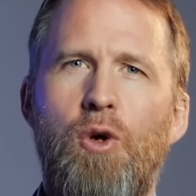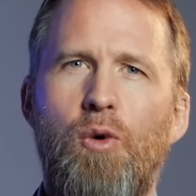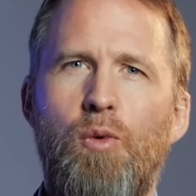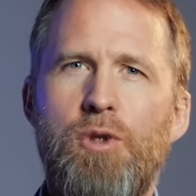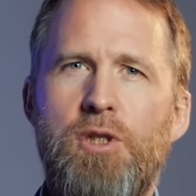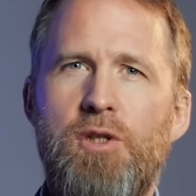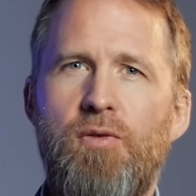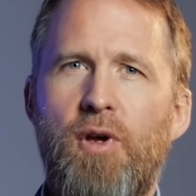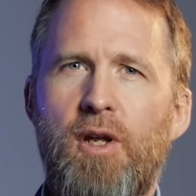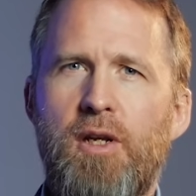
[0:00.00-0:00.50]

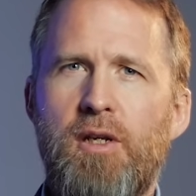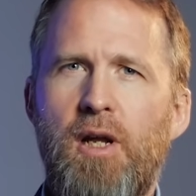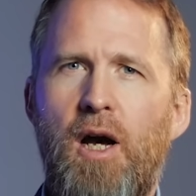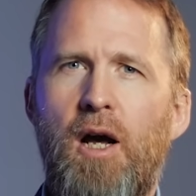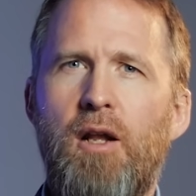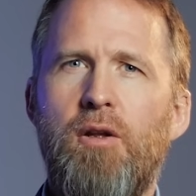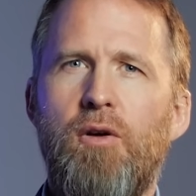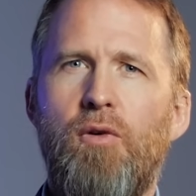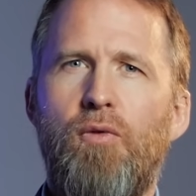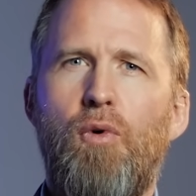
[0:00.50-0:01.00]
und sie werden
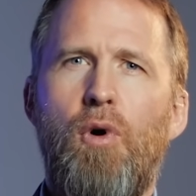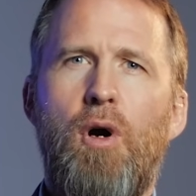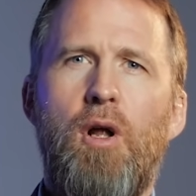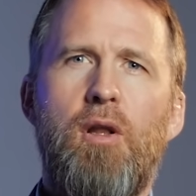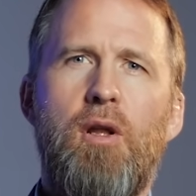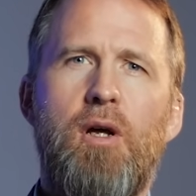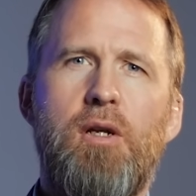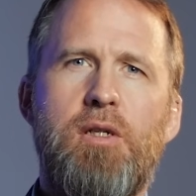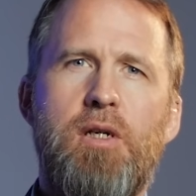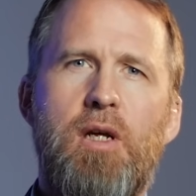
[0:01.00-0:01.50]
alle vor
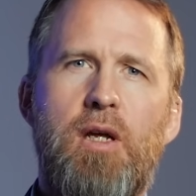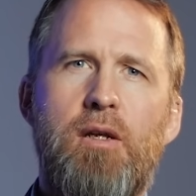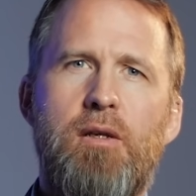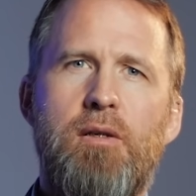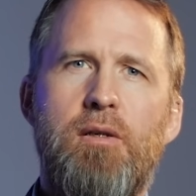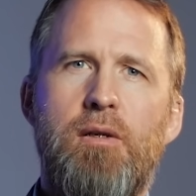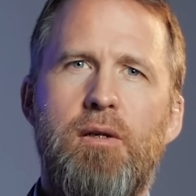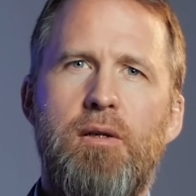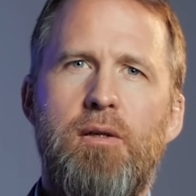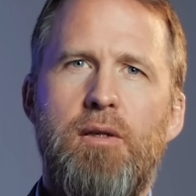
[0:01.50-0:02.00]
Allah
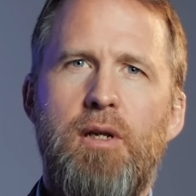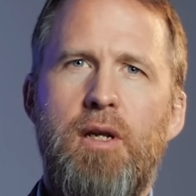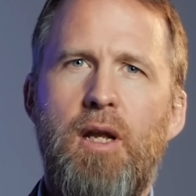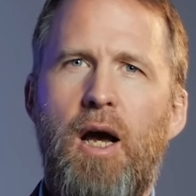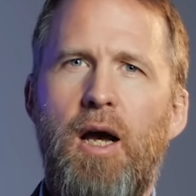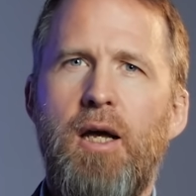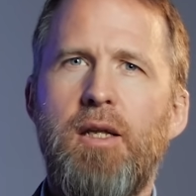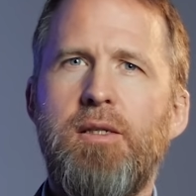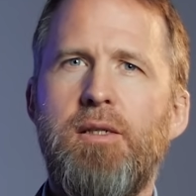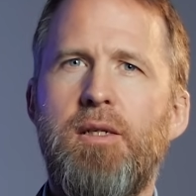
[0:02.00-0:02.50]
treten, den
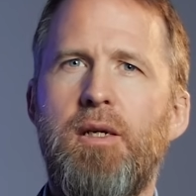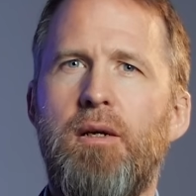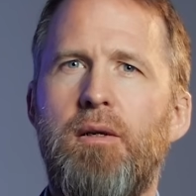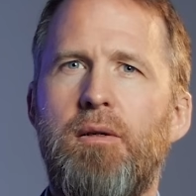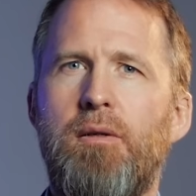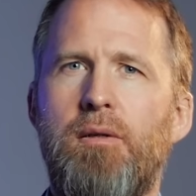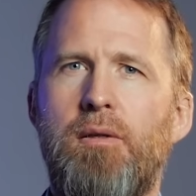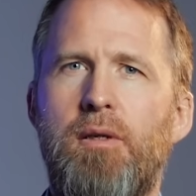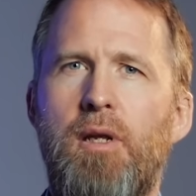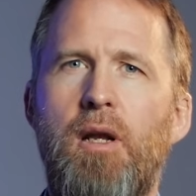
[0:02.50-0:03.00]

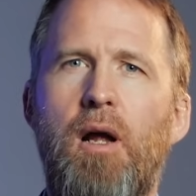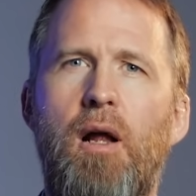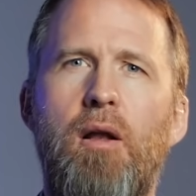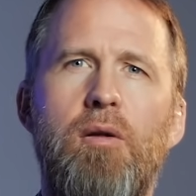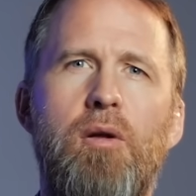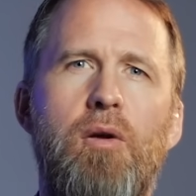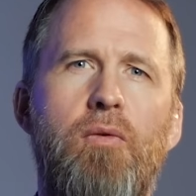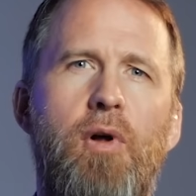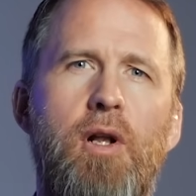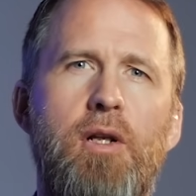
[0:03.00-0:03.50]
Einzigen, den
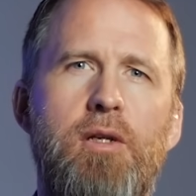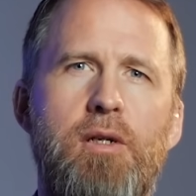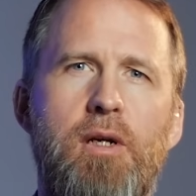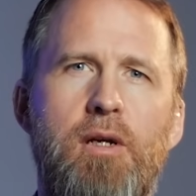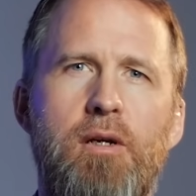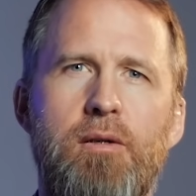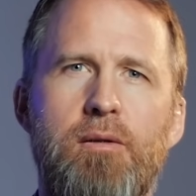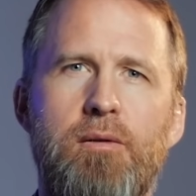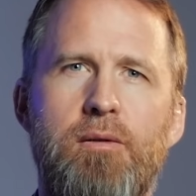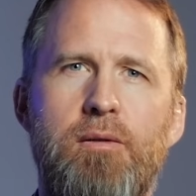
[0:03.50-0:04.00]
Allgewaltigen.